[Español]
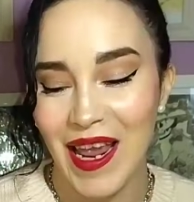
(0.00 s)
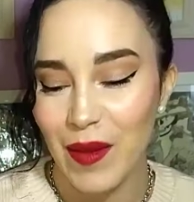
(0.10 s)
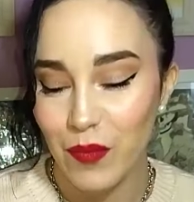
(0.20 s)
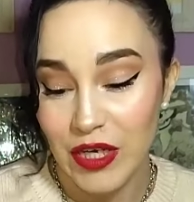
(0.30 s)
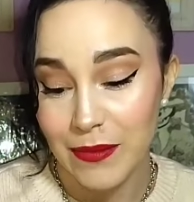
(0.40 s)

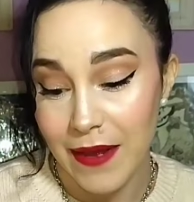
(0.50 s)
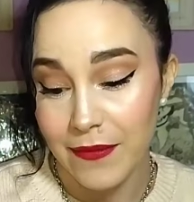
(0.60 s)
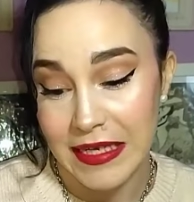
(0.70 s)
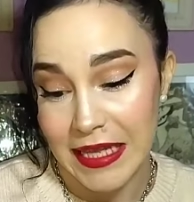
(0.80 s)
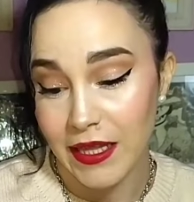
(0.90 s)
Y pues va
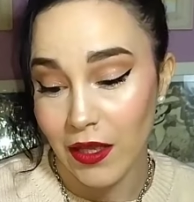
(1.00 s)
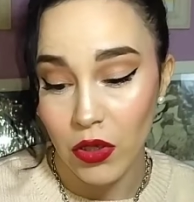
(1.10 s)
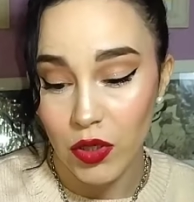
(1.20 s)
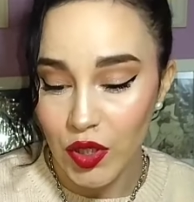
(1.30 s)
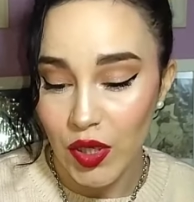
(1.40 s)
bastante en
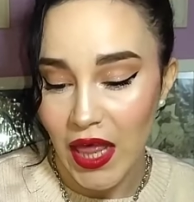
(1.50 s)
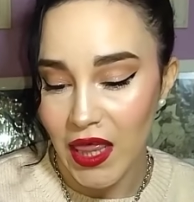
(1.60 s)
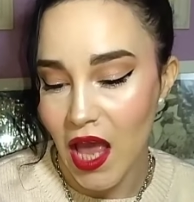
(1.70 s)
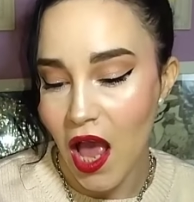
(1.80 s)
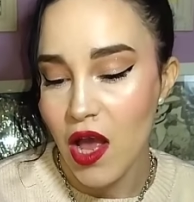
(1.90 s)

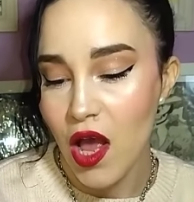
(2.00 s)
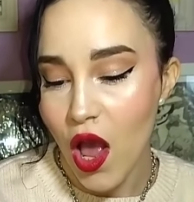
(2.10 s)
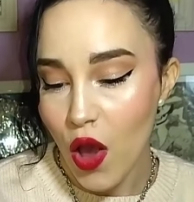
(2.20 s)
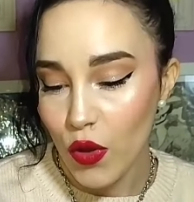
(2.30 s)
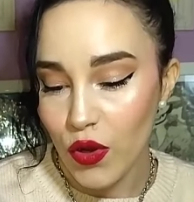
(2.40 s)
consonancia
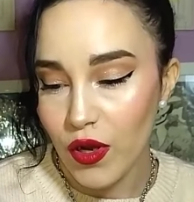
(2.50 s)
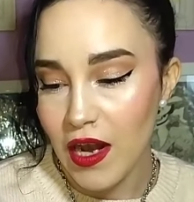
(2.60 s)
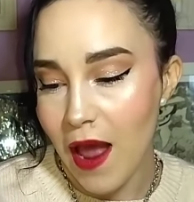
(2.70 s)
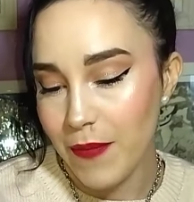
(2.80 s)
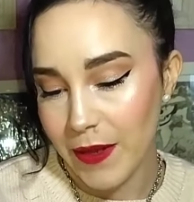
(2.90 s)

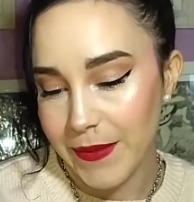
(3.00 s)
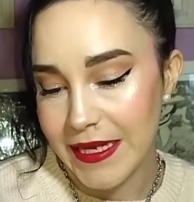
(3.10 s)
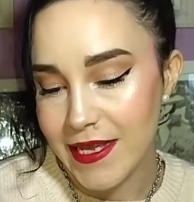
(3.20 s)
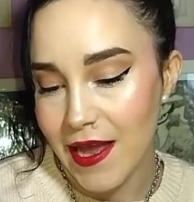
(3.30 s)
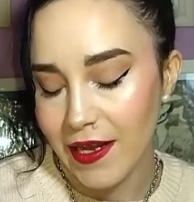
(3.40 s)
con la
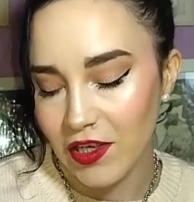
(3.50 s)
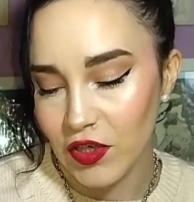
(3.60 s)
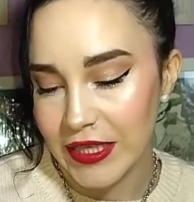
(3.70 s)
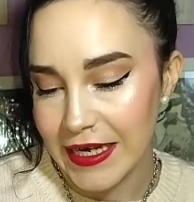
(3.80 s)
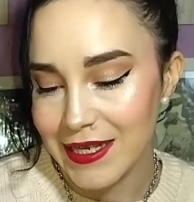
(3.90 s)
premisa que
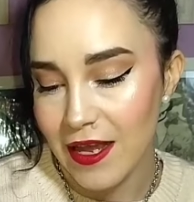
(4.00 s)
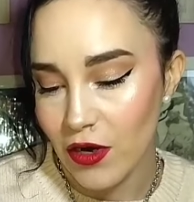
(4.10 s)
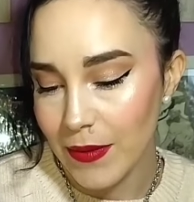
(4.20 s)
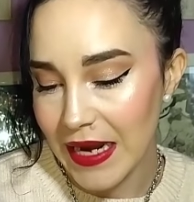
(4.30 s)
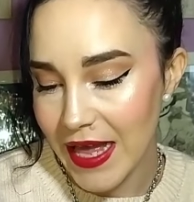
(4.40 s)
nos trae esta
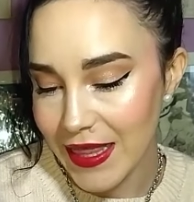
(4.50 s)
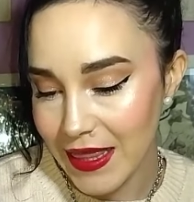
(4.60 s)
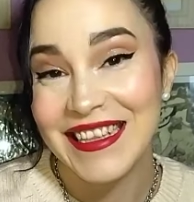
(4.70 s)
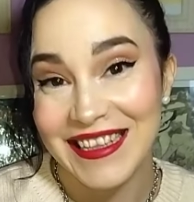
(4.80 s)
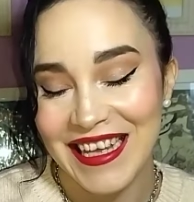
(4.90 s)
novela
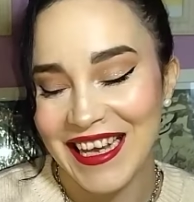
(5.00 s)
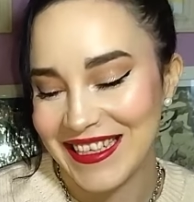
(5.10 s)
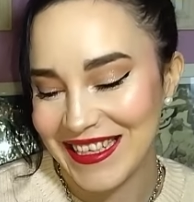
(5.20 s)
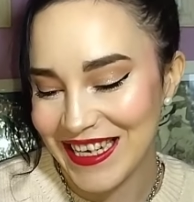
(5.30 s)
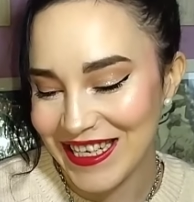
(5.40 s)

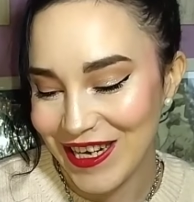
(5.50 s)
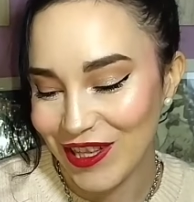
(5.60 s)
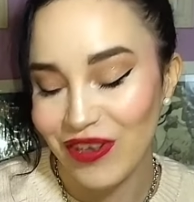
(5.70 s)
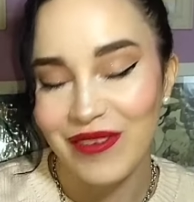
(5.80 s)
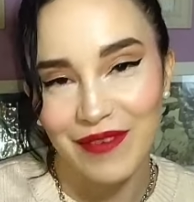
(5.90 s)
de
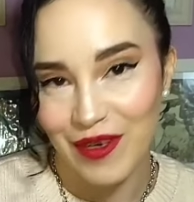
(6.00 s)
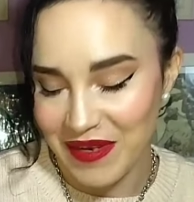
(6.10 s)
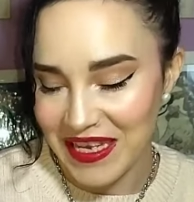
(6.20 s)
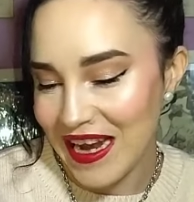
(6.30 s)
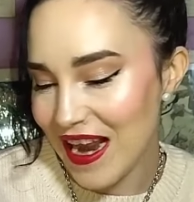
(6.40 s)
Chesterton, no
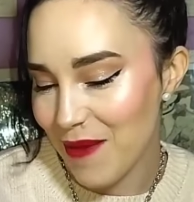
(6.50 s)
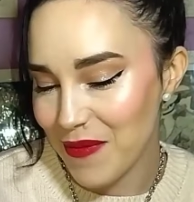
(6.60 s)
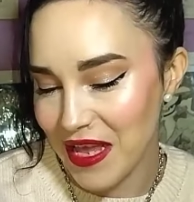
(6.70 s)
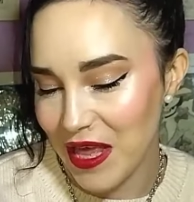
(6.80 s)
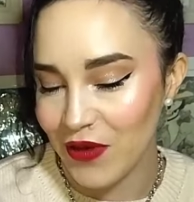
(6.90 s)
me salía el
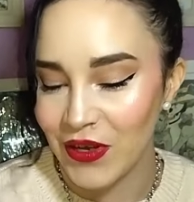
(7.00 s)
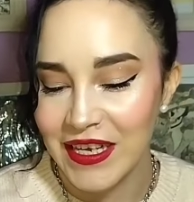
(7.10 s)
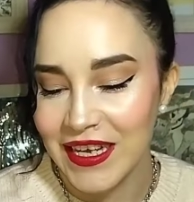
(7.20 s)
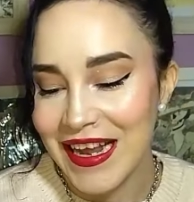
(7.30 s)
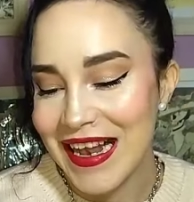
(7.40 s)
apellido,
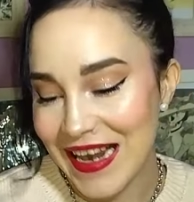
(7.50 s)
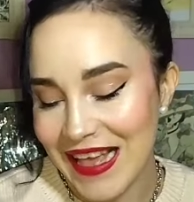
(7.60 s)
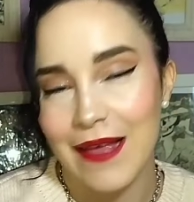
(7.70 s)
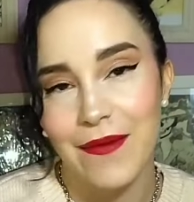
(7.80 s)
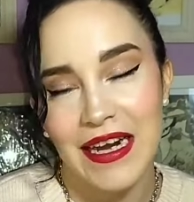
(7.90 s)

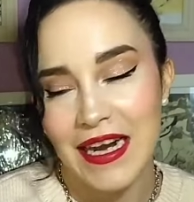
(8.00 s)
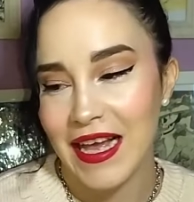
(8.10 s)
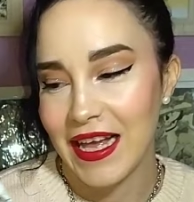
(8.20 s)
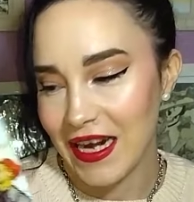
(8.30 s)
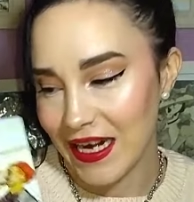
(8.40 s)
La
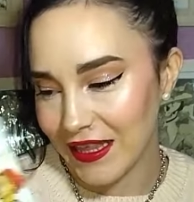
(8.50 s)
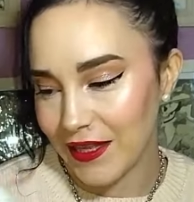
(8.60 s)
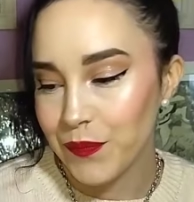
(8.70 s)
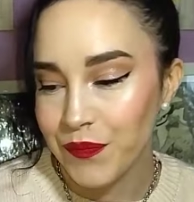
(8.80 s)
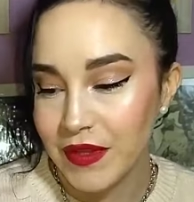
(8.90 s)
taberna
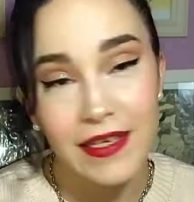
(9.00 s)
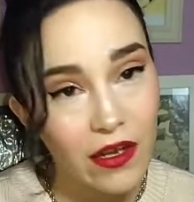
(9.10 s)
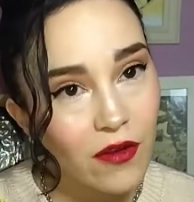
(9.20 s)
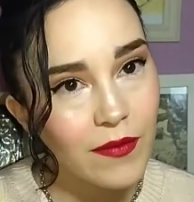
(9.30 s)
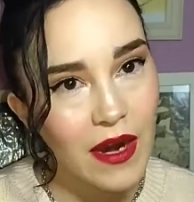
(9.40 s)
errante.
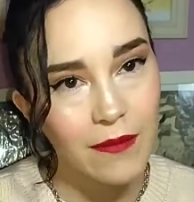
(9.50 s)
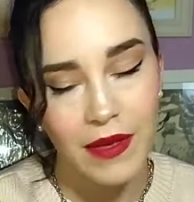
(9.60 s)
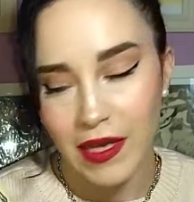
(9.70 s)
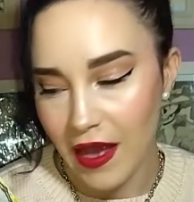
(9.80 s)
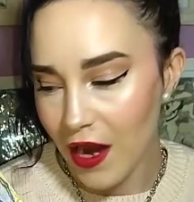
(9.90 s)
Quise
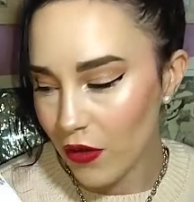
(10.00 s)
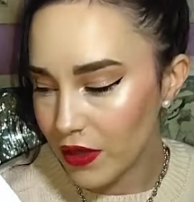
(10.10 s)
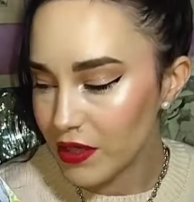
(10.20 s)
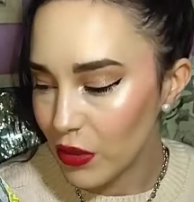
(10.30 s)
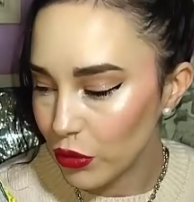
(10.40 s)
comprarme algo
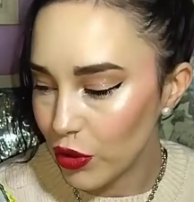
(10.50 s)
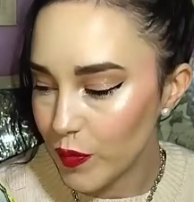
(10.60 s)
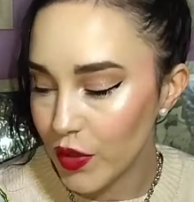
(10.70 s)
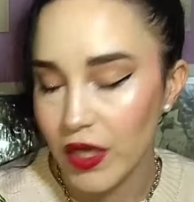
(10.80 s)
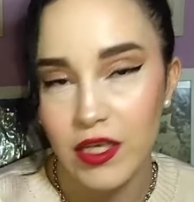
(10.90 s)
de este
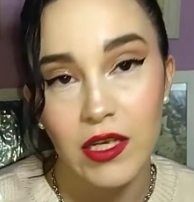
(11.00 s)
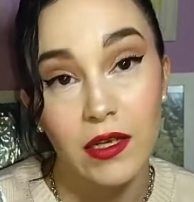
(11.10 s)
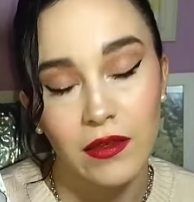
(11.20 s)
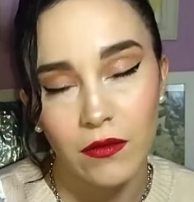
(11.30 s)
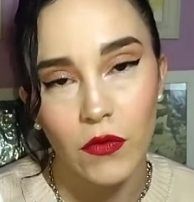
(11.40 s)
autor porque es
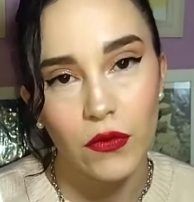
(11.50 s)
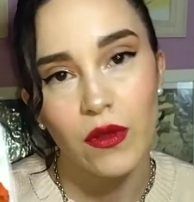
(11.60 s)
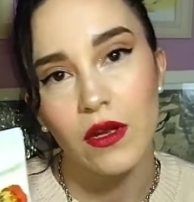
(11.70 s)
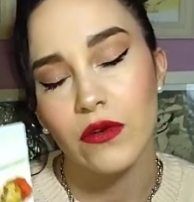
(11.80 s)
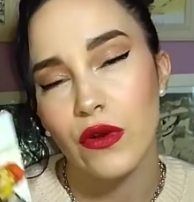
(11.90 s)

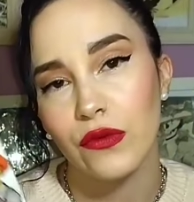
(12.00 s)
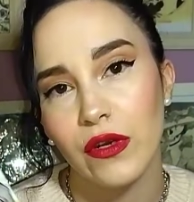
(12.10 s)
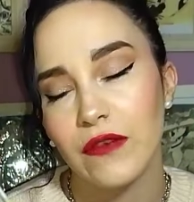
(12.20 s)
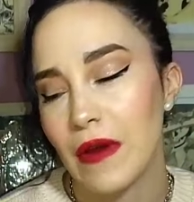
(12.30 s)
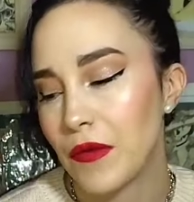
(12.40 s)
uno de los
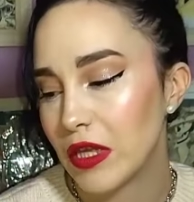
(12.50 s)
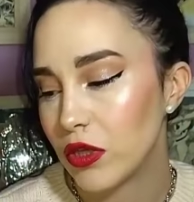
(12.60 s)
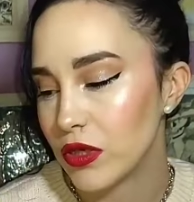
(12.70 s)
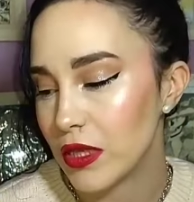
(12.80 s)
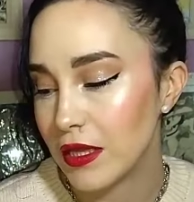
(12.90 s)
autores
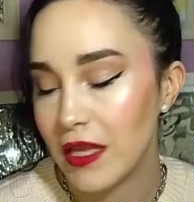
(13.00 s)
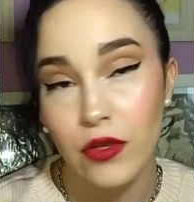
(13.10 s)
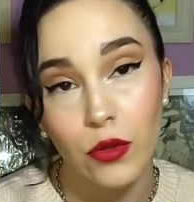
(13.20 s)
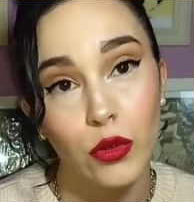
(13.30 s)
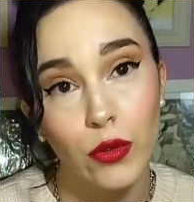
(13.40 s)
favoritos
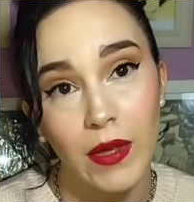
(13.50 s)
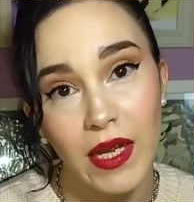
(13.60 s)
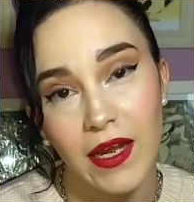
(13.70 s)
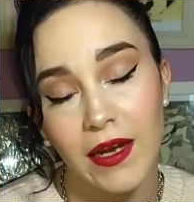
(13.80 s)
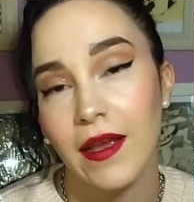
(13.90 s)
del
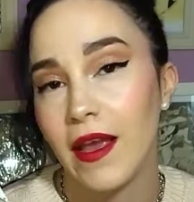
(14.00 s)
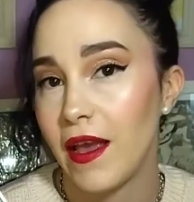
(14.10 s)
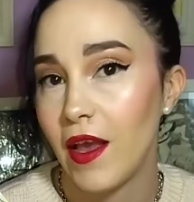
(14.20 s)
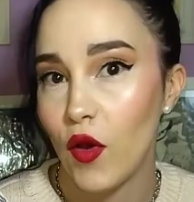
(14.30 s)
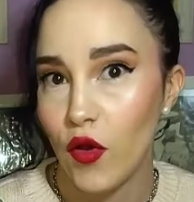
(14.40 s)
youtuber
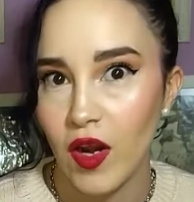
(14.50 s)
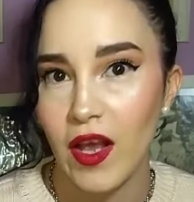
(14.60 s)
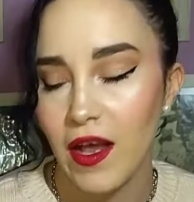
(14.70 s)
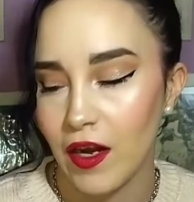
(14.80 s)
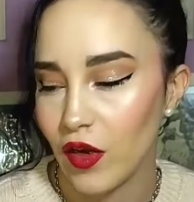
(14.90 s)
eh,
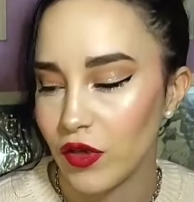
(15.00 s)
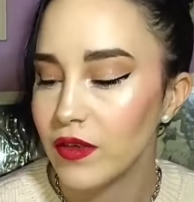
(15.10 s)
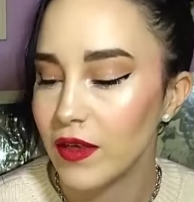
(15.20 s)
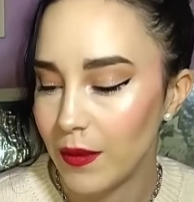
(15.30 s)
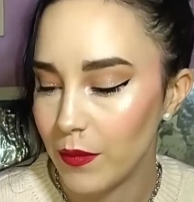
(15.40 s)
Jorge
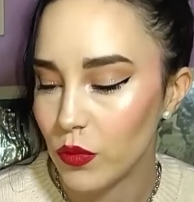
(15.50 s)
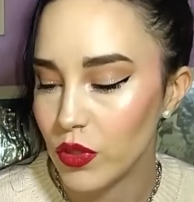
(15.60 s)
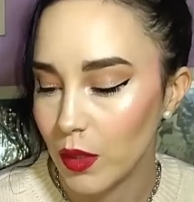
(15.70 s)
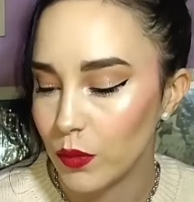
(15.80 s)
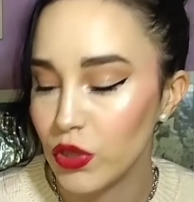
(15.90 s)
Carrión, que me
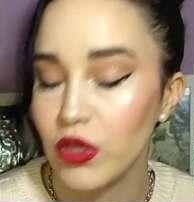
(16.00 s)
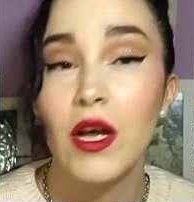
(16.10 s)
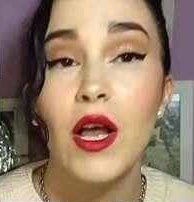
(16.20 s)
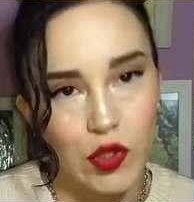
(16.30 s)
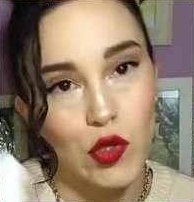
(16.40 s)
gusta mucho,
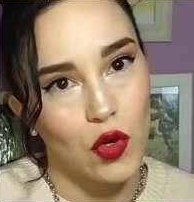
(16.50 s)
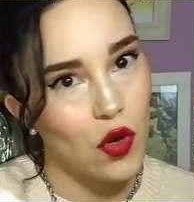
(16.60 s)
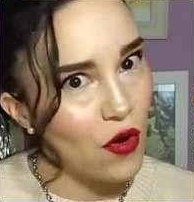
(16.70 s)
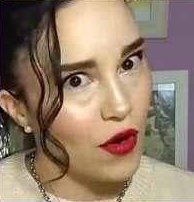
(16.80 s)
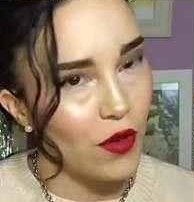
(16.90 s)
pues os
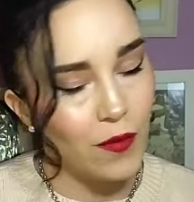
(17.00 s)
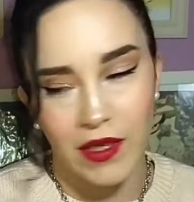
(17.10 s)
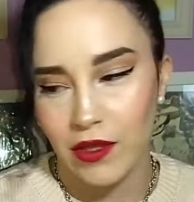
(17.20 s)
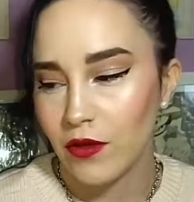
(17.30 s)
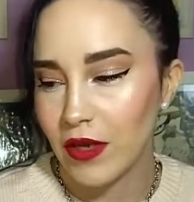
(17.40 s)
lo
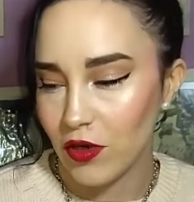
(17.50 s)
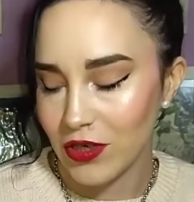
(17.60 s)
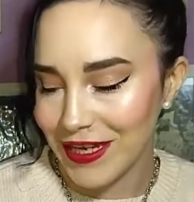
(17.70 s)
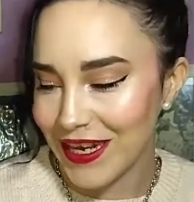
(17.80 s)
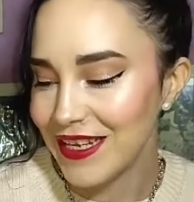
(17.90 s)
recomiendo que lo
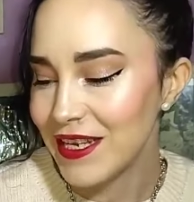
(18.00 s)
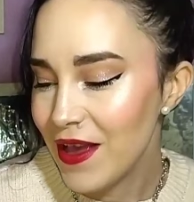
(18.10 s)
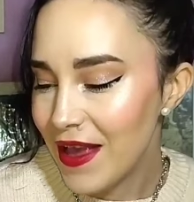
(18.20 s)
sigáis.